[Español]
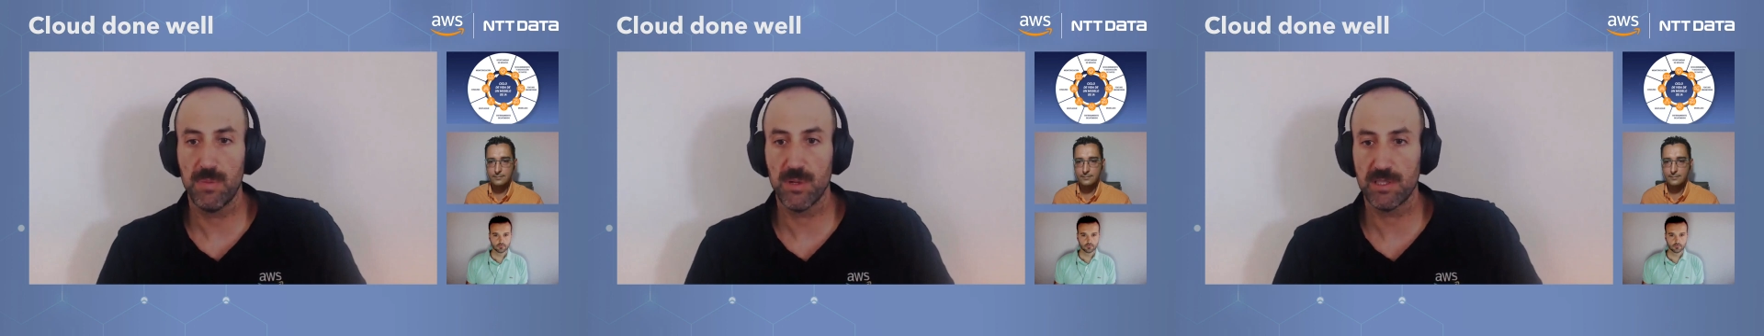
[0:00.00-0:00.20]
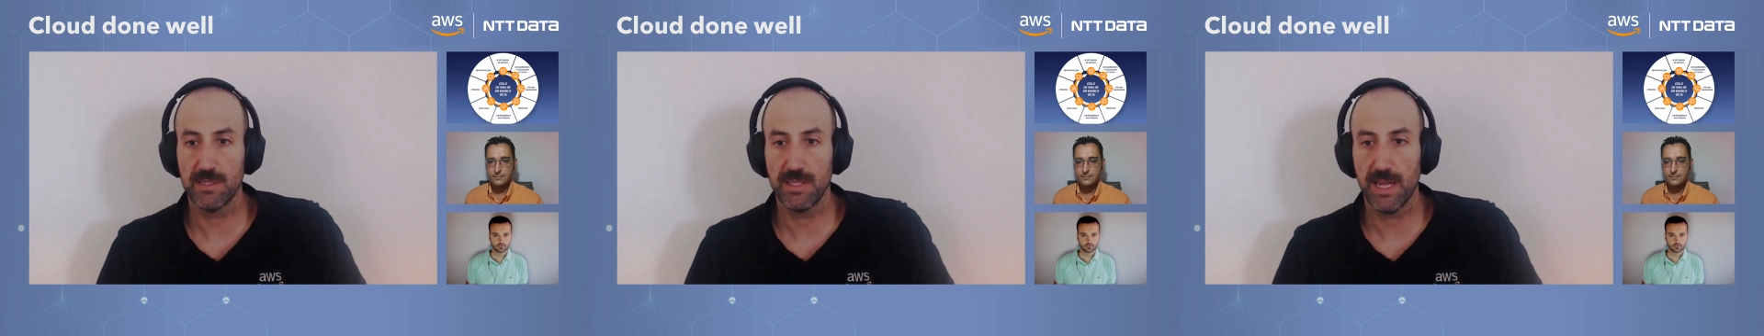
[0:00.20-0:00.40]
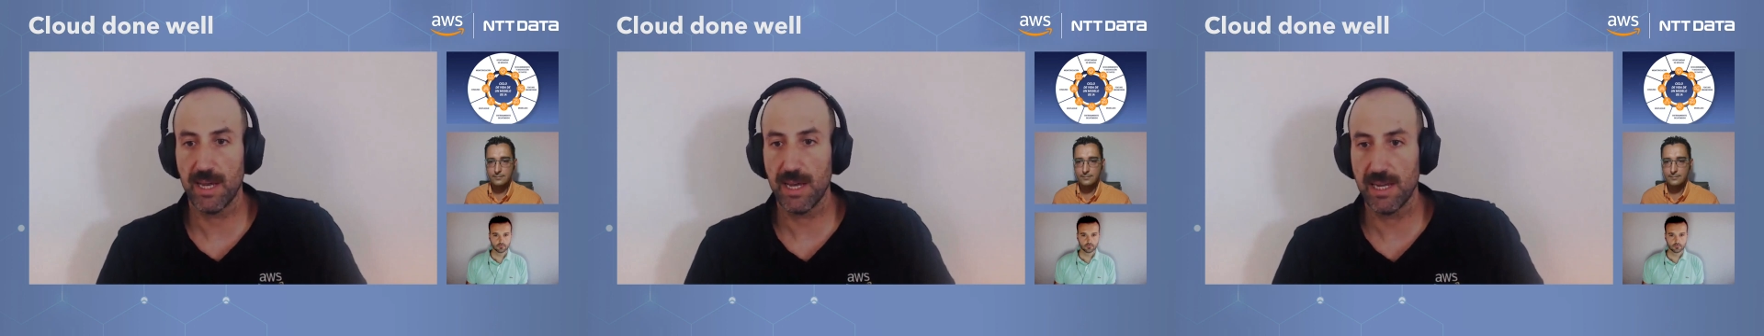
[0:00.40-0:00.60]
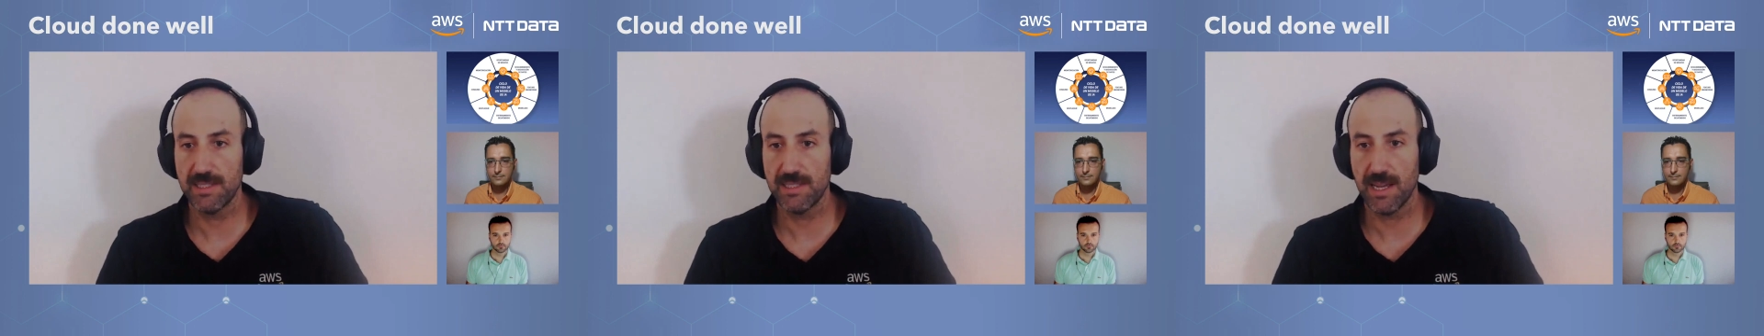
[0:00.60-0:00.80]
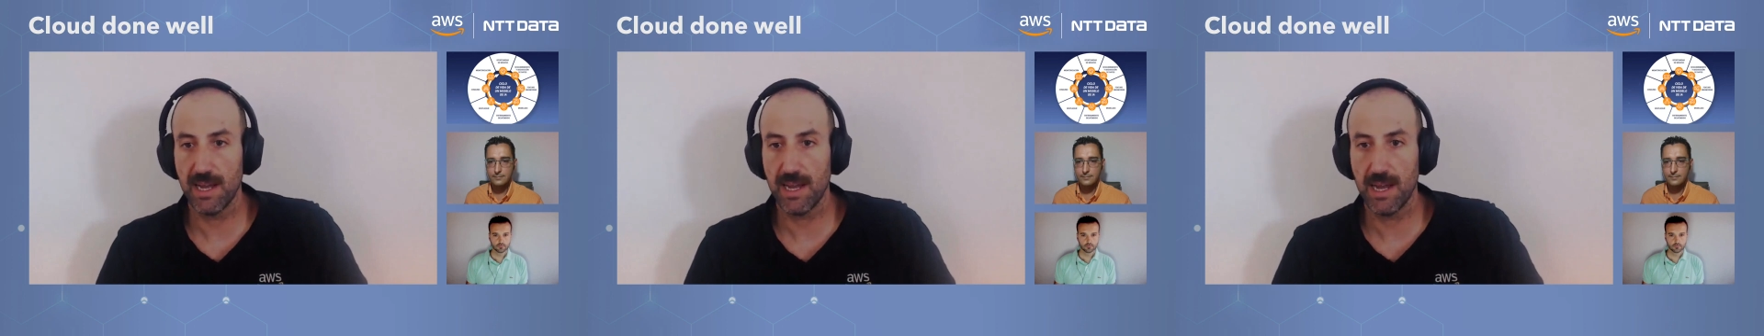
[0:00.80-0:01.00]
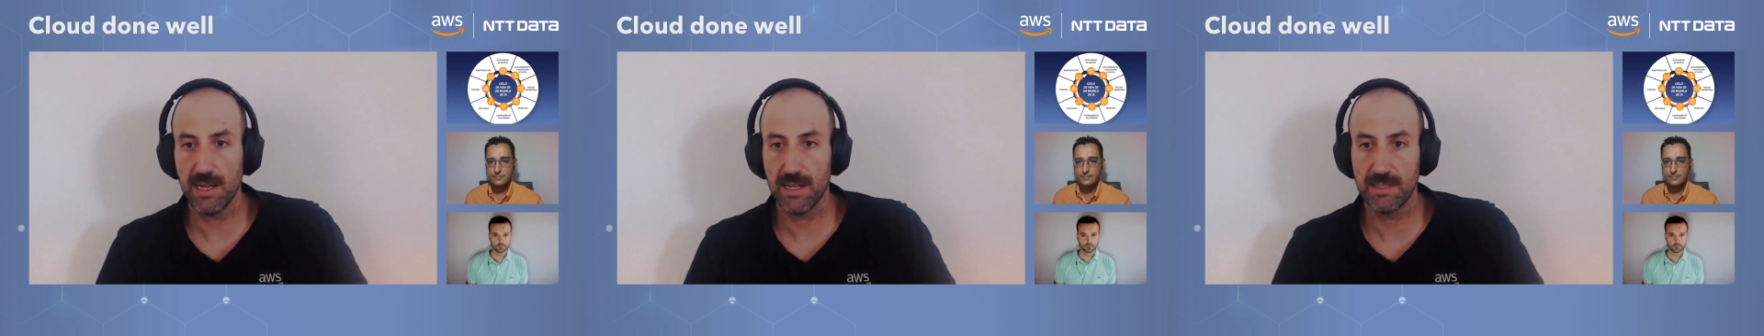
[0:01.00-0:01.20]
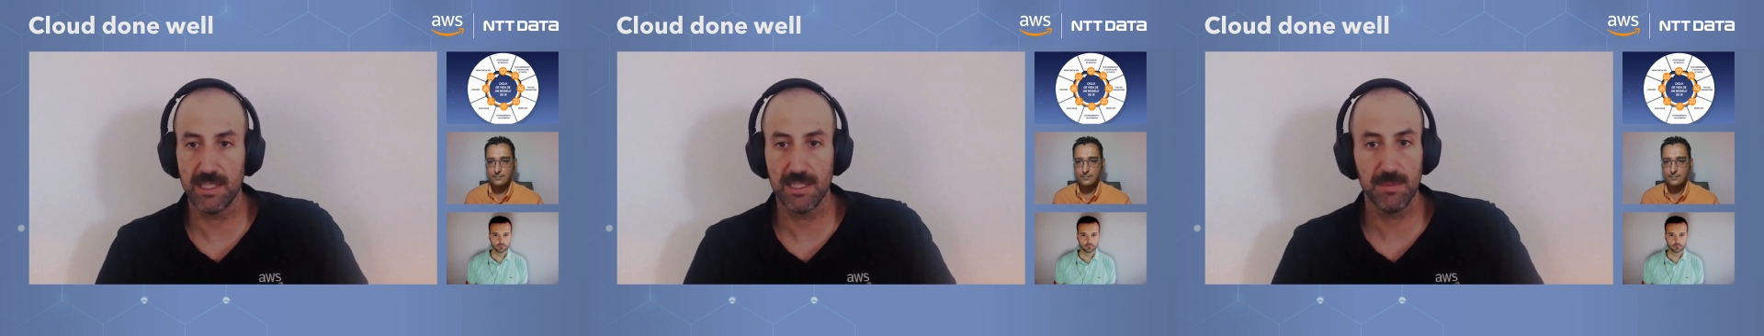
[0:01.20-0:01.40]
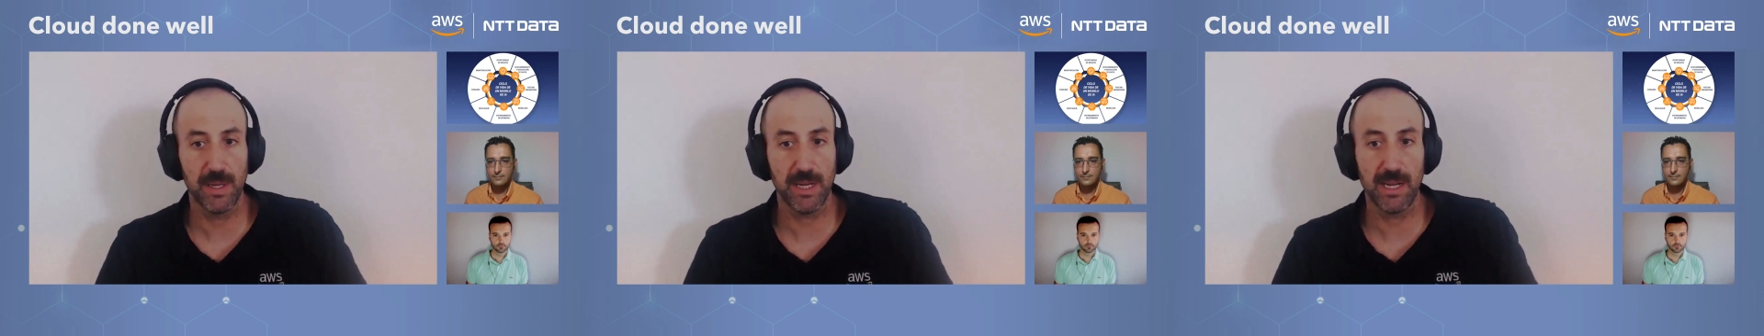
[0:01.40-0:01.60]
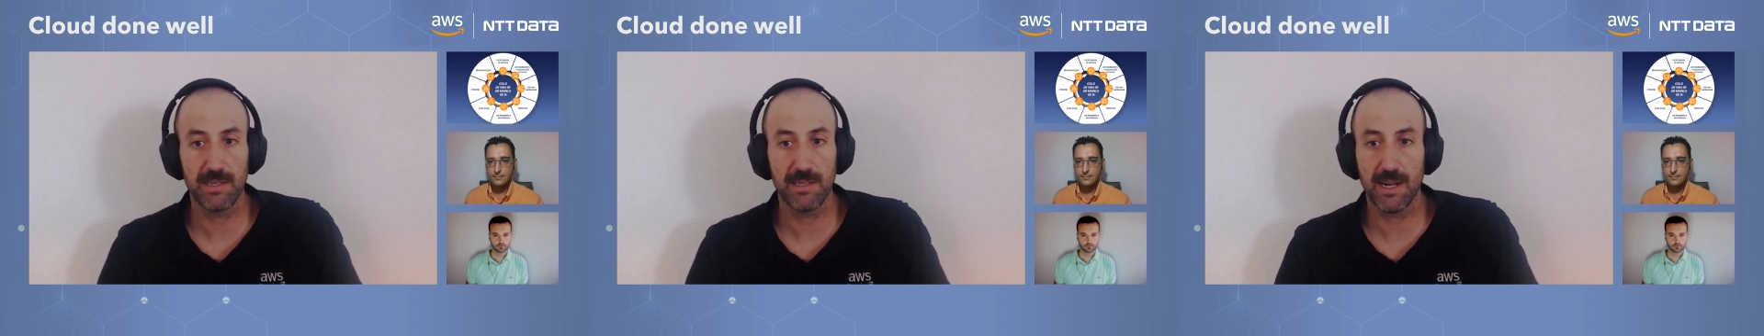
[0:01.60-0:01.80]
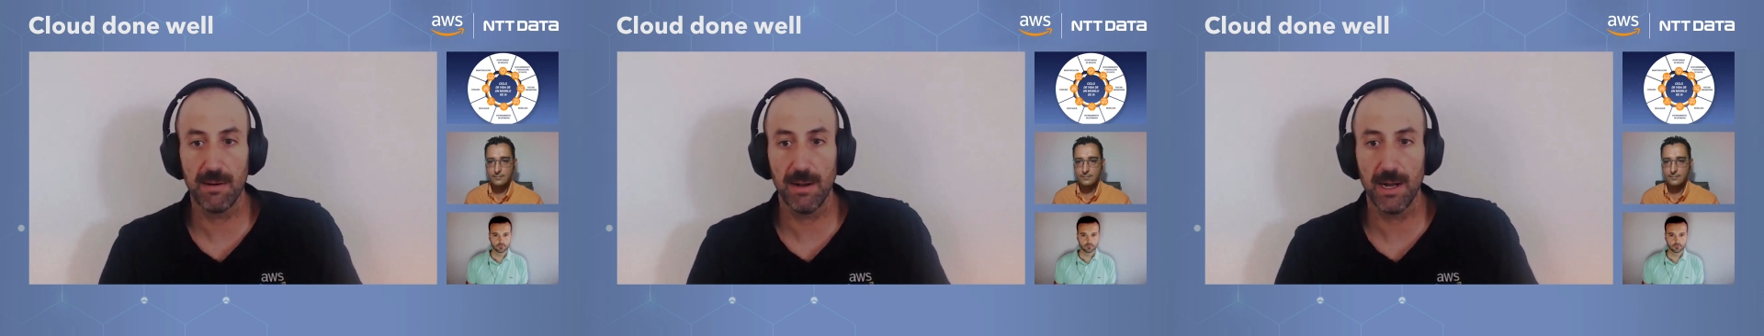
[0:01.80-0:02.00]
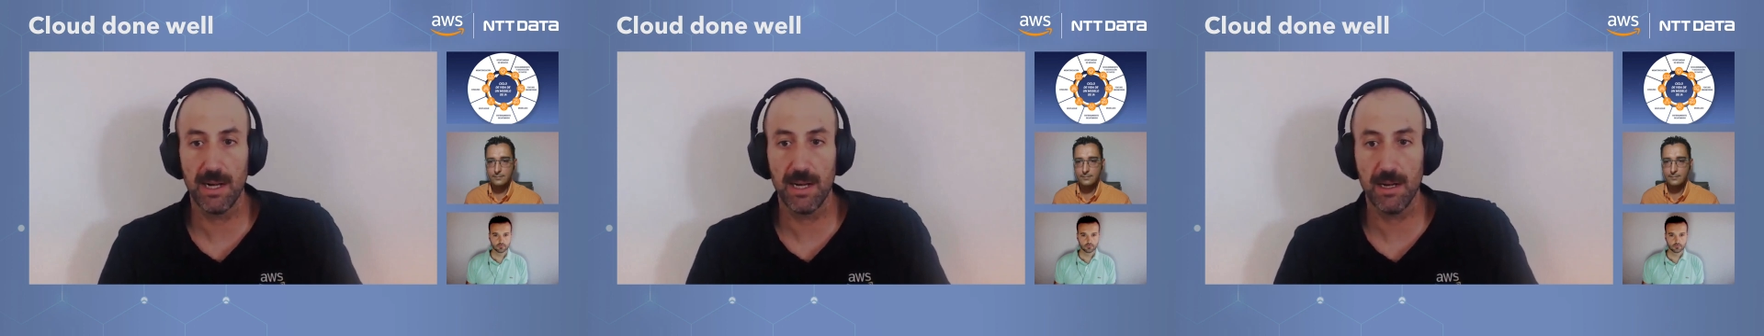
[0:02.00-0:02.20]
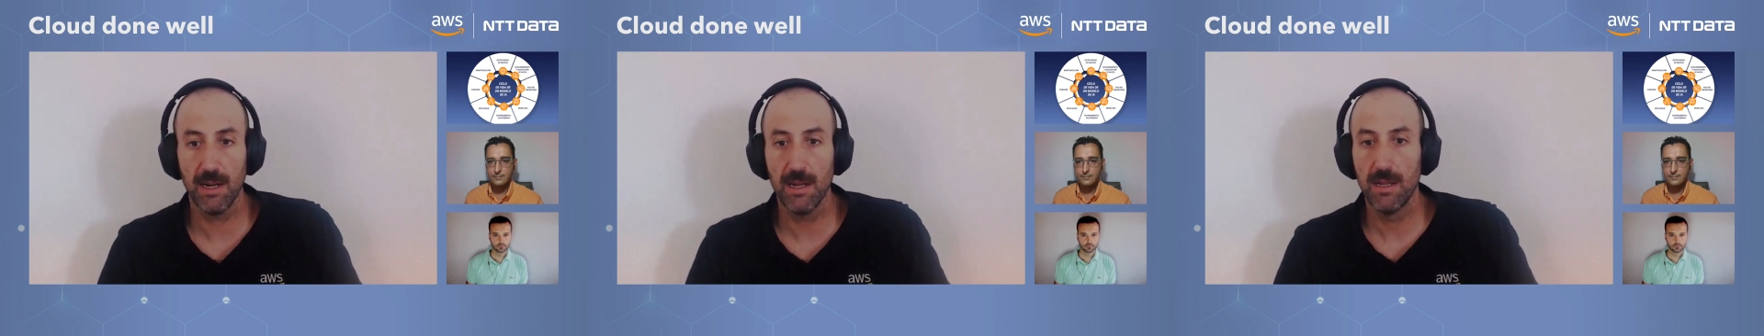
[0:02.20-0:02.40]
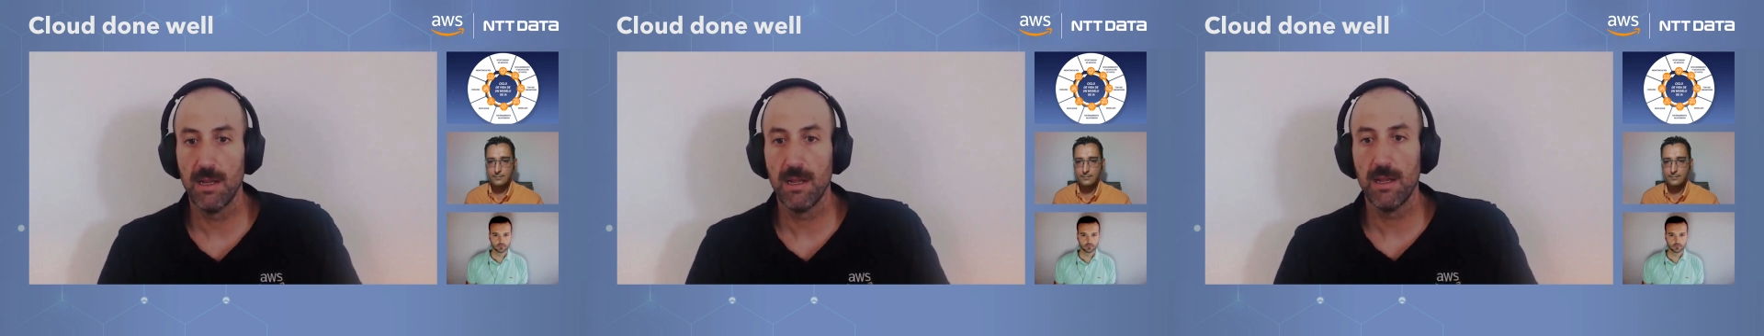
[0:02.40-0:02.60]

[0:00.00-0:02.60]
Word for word: pues dejáis a SageMaker trabajar,